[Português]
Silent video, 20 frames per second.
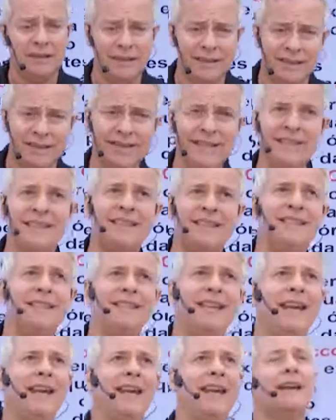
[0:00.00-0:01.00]
que,
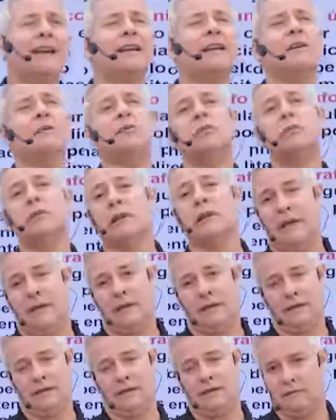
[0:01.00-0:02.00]
que é
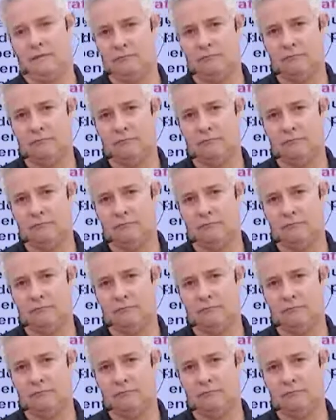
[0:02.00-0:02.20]
regular?